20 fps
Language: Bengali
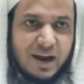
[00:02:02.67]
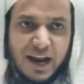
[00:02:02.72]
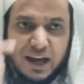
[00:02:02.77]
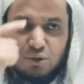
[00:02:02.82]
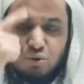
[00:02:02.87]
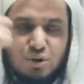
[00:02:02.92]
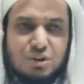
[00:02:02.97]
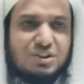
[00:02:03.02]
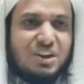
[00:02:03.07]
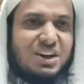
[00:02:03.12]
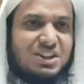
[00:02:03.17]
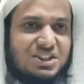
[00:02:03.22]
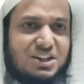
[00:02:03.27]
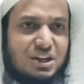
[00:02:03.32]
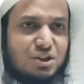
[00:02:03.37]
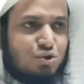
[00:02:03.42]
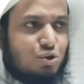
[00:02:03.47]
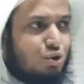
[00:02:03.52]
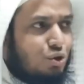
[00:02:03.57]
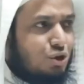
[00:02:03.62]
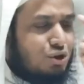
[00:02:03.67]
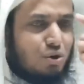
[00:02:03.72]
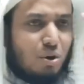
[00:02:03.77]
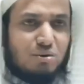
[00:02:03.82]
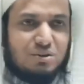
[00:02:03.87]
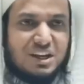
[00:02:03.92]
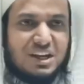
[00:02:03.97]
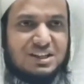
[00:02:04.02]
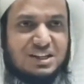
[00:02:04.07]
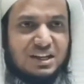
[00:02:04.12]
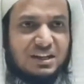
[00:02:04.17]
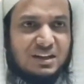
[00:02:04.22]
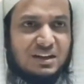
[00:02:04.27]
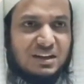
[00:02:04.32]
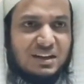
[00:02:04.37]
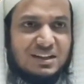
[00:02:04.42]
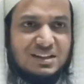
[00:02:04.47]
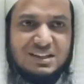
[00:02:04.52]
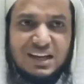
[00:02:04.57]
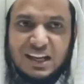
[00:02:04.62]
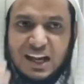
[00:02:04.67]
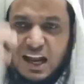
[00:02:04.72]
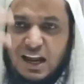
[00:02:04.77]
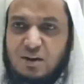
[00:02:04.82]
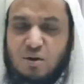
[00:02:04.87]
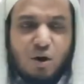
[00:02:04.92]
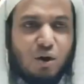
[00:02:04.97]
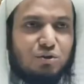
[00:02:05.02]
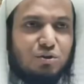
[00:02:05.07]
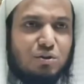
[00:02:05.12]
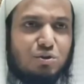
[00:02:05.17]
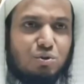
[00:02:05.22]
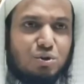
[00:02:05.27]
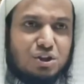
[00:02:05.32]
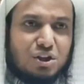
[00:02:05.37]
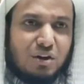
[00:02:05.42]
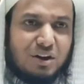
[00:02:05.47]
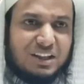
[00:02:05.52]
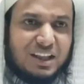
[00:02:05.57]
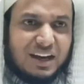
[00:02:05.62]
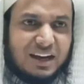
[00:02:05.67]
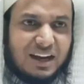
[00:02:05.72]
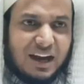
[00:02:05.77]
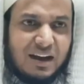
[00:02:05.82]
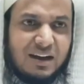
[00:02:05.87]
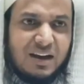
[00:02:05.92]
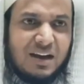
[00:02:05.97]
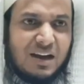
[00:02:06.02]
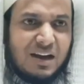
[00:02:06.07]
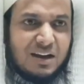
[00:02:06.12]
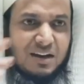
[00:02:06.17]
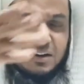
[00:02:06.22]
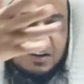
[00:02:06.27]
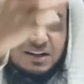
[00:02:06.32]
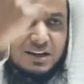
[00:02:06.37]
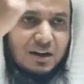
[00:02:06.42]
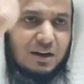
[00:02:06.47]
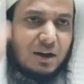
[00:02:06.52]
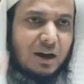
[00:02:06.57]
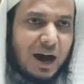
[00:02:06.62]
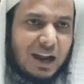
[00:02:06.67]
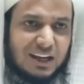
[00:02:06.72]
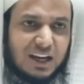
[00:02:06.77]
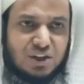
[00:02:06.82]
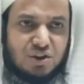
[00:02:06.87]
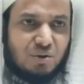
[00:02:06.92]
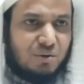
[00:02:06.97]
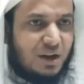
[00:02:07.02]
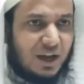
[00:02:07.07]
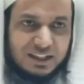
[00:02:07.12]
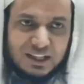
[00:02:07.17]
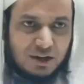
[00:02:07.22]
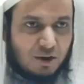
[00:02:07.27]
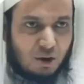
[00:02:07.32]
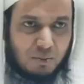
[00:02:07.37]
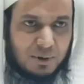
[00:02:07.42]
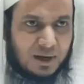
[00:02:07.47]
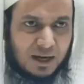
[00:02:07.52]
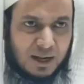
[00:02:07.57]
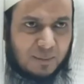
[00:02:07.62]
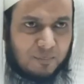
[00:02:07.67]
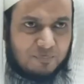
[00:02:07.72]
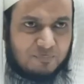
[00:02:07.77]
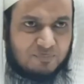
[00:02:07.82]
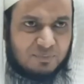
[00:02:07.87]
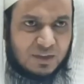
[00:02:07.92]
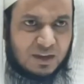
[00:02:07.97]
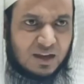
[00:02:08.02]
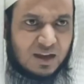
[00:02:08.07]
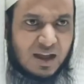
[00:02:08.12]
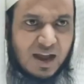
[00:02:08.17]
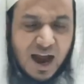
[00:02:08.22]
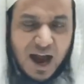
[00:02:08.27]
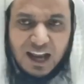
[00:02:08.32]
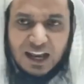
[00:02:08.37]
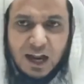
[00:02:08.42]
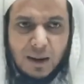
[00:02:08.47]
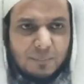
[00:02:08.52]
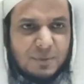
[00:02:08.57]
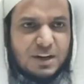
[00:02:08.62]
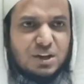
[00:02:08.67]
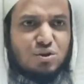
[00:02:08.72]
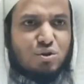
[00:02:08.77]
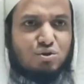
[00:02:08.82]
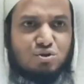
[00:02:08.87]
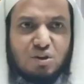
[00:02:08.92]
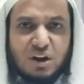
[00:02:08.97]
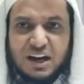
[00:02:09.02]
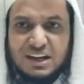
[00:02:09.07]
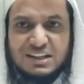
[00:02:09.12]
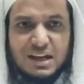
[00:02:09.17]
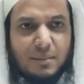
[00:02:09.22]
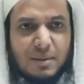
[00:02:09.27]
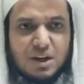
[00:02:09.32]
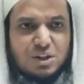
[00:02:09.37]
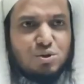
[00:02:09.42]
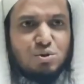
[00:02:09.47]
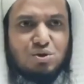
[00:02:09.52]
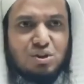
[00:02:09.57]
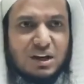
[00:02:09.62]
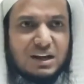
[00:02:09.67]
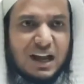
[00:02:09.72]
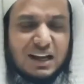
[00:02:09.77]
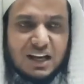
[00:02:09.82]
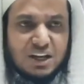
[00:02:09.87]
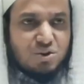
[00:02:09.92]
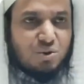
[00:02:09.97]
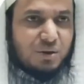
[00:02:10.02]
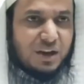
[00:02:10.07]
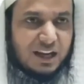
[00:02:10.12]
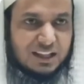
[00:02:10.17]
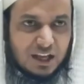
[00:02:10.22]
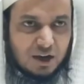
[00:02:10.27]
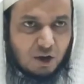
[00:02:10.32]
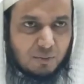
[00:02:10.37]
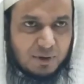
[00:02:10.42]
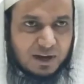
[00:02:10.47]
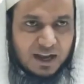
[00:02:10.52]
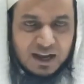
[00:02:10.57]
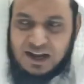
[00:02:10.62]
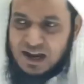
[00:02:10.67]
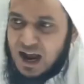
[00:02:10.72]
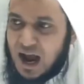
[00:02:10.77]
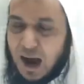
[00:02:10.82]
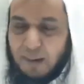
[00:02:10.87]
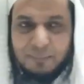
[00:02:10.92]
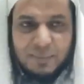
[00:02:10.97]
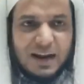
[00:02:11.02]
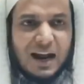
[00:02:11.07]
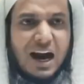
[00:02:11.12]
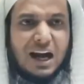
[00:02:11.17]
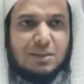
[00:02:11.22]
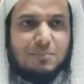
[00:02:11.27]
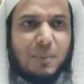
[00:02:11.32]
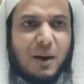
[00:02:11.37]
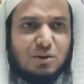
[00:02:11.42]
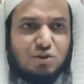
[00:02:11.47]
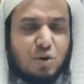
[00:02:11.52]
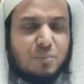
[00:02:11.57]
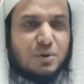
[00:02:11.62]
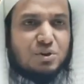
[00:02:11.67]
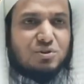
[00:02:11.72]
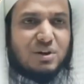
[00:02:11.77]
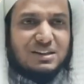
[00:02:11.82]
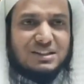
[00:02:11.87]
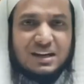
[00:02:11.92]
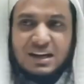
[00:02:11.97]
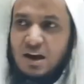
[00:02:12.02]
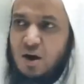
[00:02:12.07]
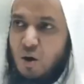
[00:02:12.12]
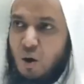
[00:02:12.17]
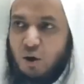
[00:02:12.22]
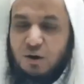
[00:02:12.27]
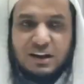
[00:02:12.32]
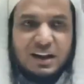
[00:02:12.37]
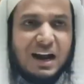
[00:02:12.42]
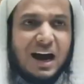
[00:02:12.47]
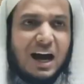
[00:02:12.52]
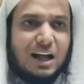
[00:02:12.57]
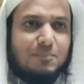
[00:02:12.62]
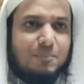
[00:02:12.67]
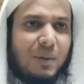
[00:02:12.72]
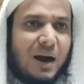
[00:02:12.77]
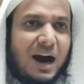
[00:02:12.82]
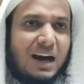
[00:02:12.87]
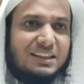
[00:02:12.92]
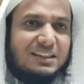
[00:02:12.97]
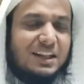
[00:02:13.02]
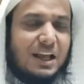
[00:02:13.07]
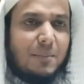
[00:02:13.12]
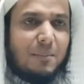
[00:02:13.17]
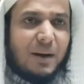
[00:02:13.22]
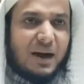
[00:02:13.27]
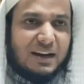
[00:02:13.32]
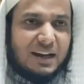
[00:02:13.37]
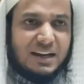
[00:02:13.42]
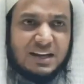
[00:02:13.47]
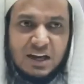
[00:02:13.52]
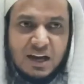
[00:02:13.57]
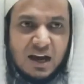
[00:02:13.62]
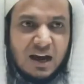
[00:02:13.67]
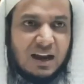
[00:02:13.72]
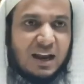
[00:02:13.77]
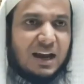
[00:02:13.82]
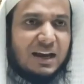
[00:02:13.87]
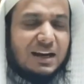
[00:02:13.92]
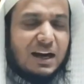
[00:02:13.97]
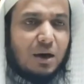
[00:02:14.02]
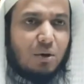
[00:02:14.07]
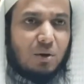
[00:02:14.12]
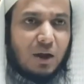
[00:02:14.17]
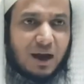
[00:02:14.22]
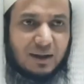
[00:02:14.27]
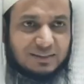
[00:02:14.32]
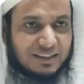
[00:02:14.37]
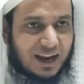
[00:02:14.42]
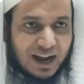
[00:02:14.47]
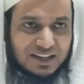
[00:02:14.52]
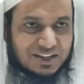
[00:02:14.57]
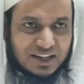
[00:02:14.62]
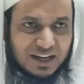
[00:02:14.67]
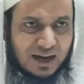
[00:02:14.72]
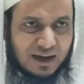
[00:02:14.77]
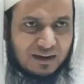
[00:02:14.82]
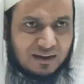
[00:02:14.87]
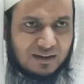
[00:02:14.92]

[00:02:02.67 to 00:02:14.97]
এই দুই দৃষ্টি দুই চোখ দিয়েছে যারা অন্য দুই চোখে দেখে না আল্লাহ শুক্রিয়া আদায় করবেন না আল্লাহ আপনাকে সুস্থ রাখেছে আমাকে সুস্থ রাখে আল্লাহ শুক্রিয়া আদায় করবেন না আপনার হাত পা সব কিছু আছে অন্যের হাত হাত নাই পা নাই লেংরা লুলা আছে না